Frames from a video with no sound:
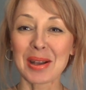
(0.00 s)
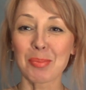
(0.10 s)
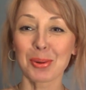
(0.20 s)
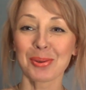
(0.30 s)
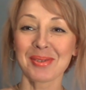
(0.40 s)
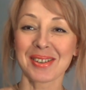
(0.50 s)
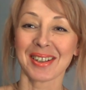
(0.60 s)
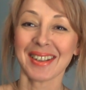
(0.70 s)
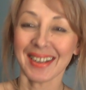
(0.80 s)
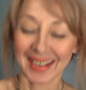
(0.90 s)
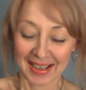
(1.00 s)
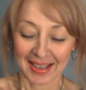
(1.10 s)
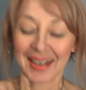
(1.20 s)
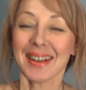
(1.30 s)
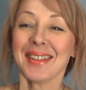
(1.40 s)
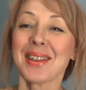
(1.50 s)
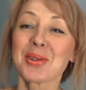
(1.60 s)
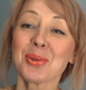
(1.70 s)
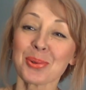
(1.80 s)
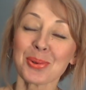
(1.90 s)
на проводе.
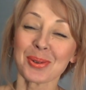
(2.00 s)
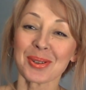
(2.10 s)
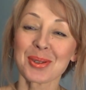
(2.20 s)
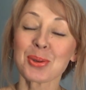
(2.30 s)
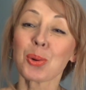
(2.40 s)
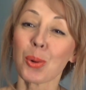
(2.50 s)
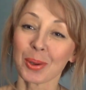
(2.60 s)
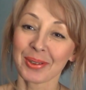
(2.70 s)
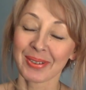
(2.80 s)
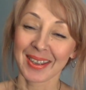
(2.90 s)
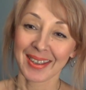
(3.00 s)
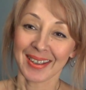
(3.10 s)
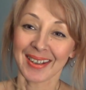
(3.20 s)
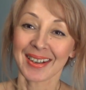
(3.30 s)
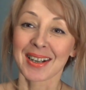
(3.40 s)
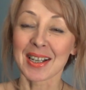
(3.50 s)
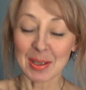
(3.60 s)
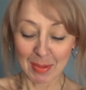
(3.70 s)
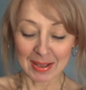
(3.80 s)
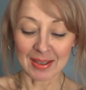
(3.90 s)
Начну э, с уходовой
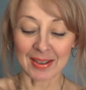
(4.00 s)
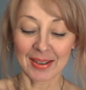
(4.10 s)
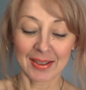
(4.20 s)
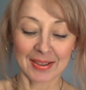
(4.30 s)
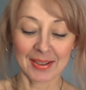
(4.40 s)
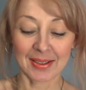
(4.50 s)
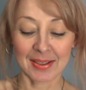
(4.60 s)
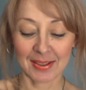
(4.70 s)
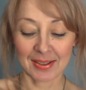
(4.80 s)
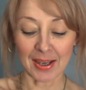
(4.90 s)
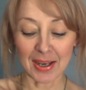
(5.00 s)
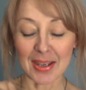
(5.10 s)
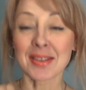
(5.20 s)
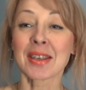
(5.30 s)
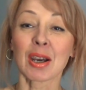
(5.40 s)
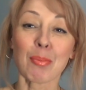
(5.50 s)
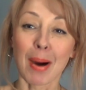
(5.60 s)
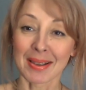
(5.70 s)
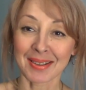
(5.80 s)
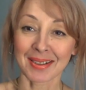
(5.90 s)
косметики с корейских
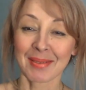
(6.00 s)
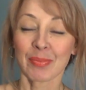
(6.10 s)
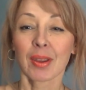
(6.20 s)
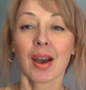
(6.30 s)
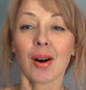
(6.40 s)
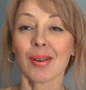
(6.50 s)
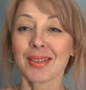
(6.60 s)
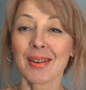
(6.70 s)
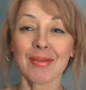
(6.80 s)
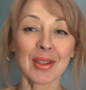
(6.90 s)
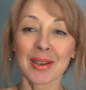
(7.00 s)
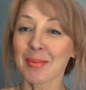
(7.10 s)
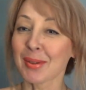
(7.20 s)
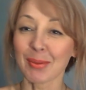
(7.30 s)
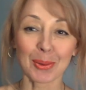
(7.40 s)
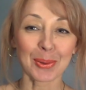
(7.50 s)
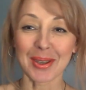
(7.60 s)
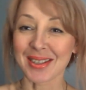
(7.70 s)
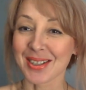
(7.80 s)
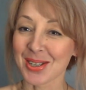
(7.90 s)
масок. Давным-давно
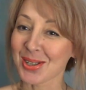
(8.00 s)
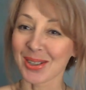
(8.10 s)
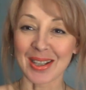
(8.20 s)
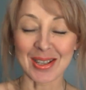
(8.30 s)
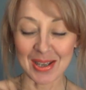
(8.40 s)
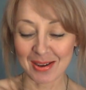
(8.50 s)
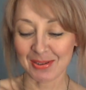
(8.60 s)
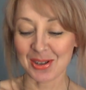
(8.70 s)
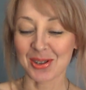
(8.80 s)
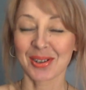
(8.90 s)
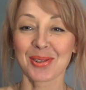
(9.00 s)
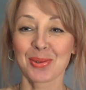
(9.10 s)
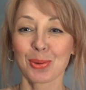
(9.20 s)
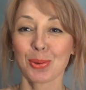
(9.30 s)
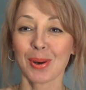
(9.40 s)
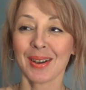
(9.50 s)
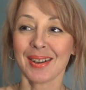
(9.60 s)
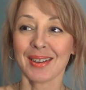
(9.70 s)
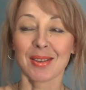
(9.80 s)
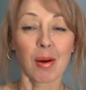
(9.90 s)
я слышала от девочек, что
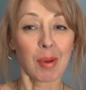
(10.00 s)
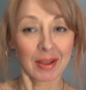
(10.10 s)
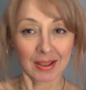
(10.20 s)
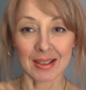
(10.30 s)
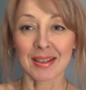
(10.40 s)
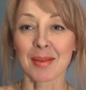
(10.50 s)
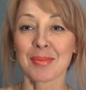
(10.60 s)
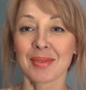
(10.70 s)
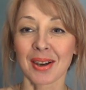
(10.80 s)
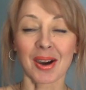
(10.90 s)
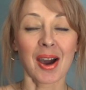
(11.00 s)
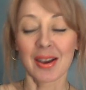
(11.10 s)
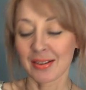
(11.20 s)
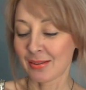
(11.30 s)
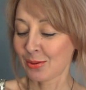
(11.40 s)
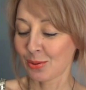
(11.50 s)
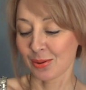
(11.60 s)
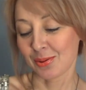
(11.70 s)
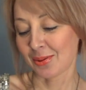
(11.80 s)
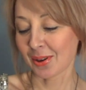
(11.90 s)
там она на самом такая,
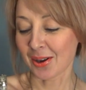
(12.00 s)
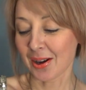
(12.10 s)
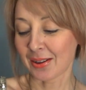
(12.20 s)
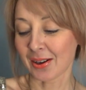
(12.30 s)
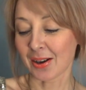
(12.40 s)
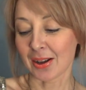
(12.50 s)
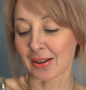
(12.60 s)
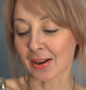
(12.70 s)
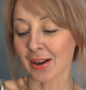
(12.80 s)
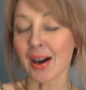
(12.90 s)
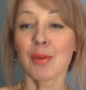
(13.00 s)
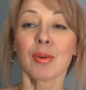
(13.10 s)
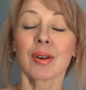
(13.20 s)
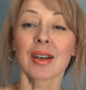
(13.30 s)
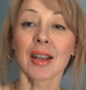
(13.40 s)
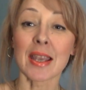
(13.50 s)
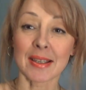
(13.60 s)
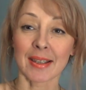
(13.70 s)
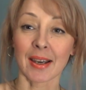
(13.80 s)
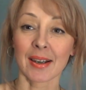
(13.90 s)
такая, такая, такая,
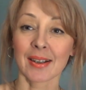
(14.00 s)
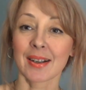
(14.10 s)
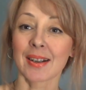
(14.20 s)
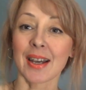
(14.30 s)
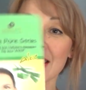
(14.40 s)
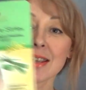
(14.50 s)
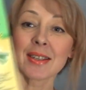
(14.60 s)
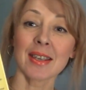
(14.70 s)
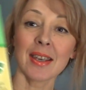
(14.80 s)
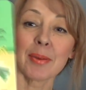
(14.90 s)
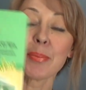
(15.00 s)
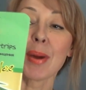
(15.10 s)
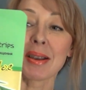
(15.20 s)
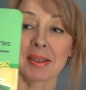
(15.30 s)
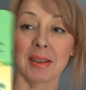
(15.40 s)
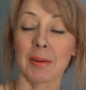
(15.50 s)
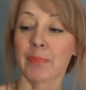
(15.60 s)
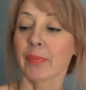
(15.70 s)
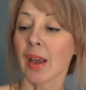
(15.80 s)
корейская, корейские маски.